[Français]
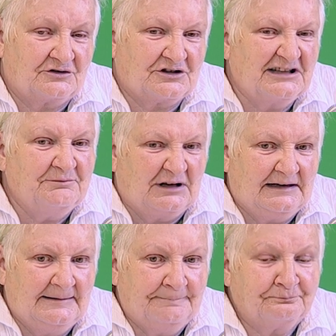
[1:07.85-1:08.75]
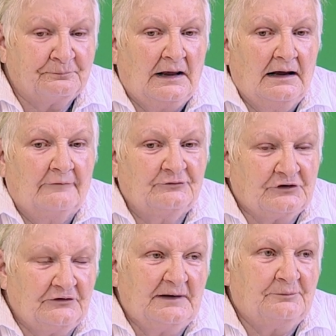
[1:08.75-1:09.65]
chimie, vous
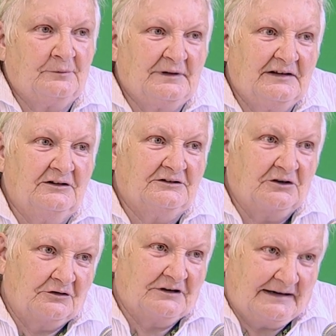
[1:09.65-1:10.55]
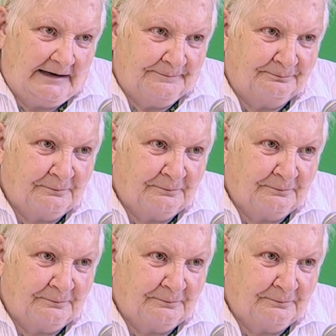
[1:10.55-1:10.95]
devez publier en anglais.